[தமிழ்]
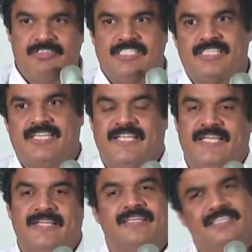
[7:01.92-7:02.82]
வச்சுக்கிட்டு
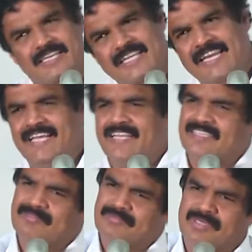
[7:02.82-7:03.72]
இருக்கேன் இன்னும் நிறைய
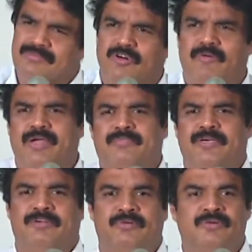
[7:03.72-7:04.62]
இருக்குது மினிமம் அவாய்ட்
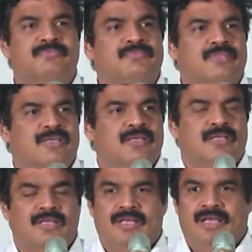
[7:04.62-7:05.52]
பண்ணிவிடுவோம்
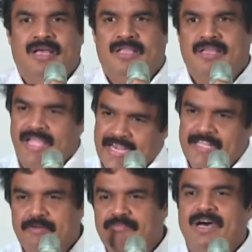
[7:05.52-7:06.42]
ஆனால் நான்
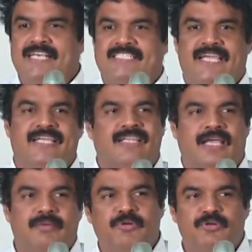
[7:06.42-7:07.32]
எனக்கு ரொம்ப ஆசை
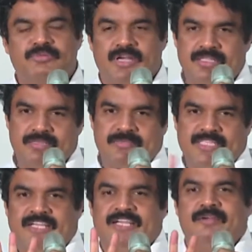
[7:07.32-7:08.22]
நான் எப்போ கூப்பிட்டாலும் இந்த
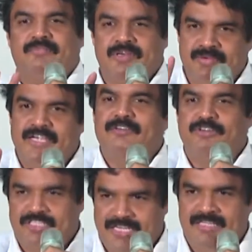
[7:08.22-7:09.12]
பத்திரிகை நண்பர்கள் மேலே
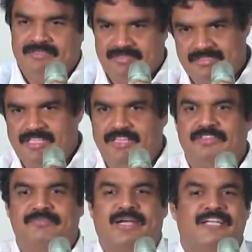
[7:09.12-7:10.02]
எனக்கு ஒரு தனி
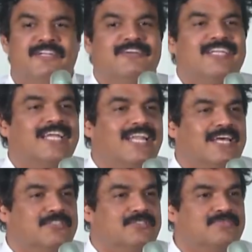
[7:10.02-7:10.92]
தெரியும் பழகுனவங்களுக்கு
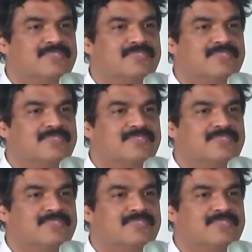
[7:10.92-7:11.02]
எல்லாருக்கும்